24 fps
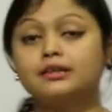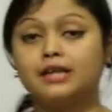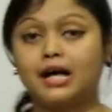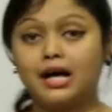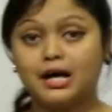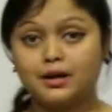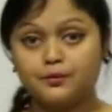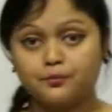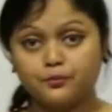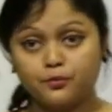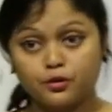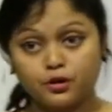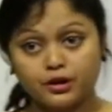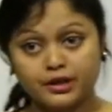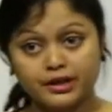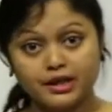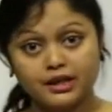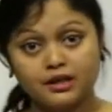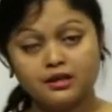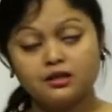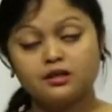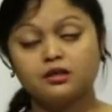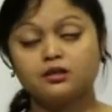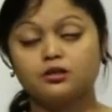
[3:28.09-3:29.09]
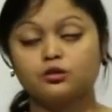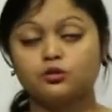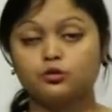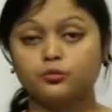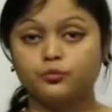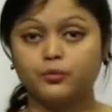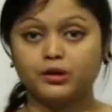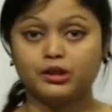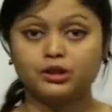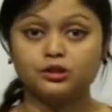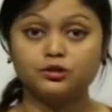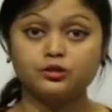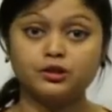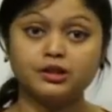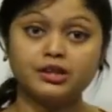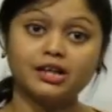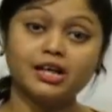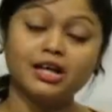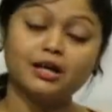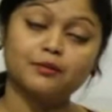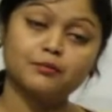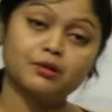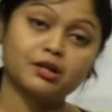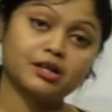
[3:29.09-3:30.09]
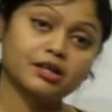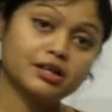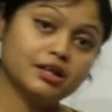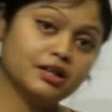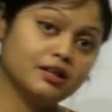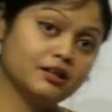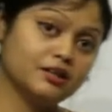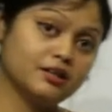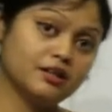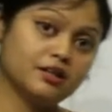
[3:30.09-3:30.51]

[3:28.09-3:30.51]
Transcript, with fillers: তারপরে উপাত্ত নিয়ে আমাকে